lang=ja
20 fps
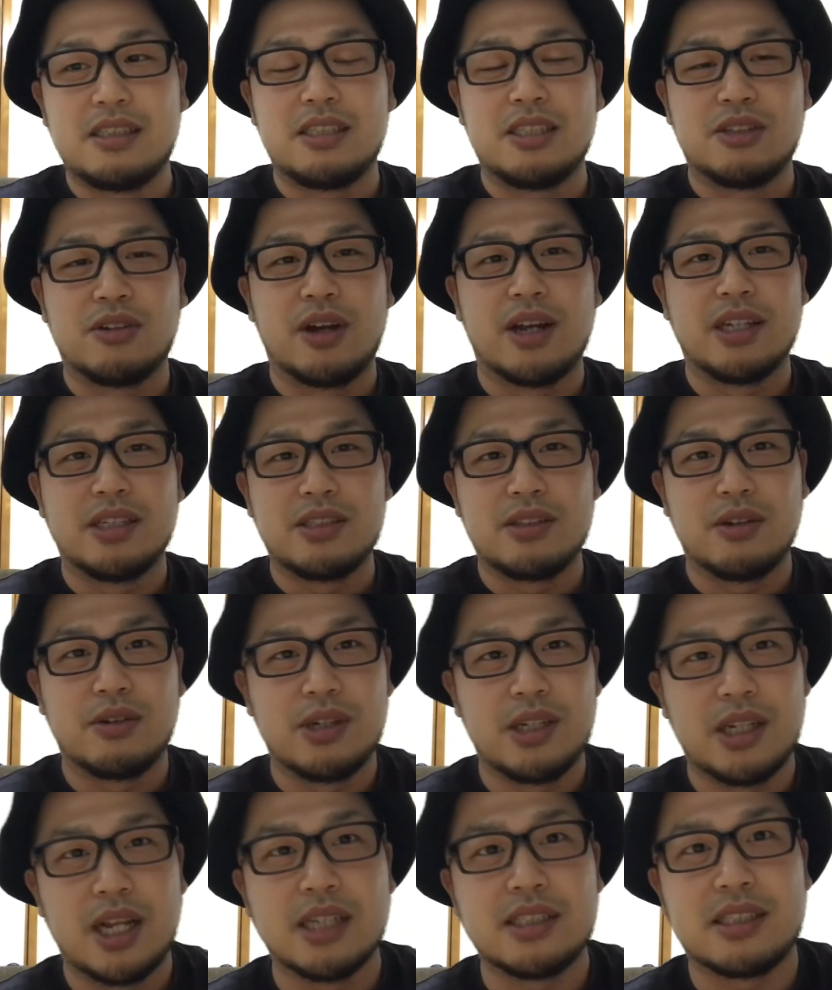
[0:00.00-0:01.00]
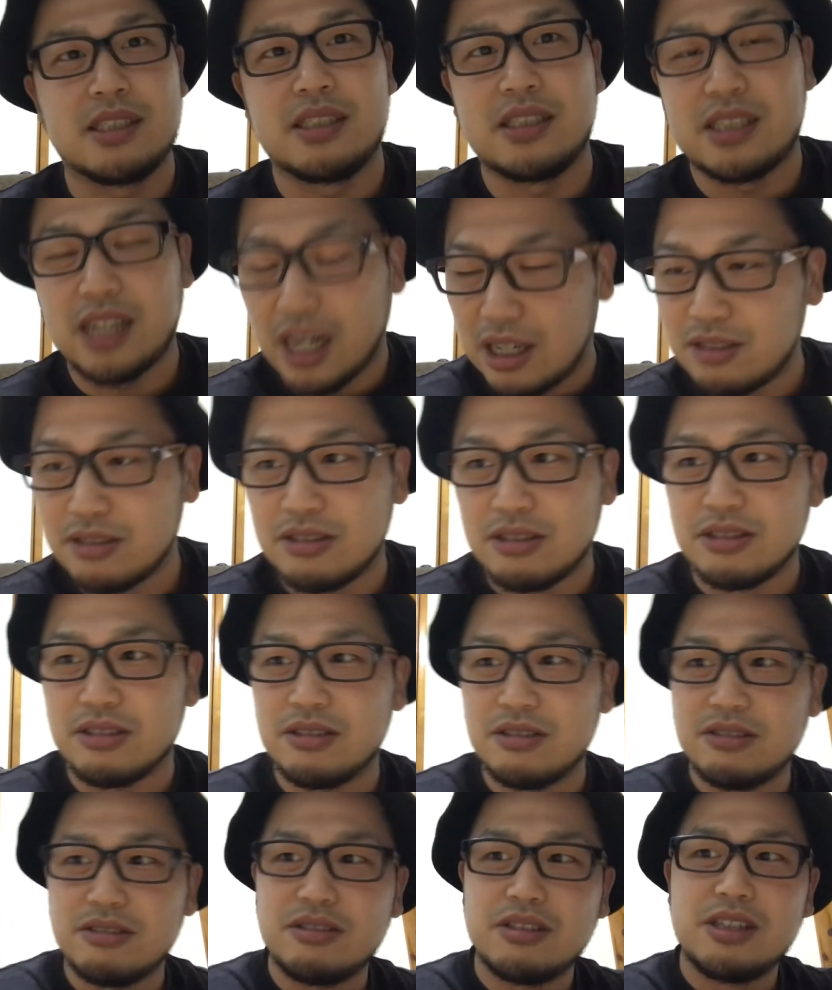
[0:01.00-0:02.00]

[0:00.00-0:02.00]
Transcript: じの演奏になっちゃう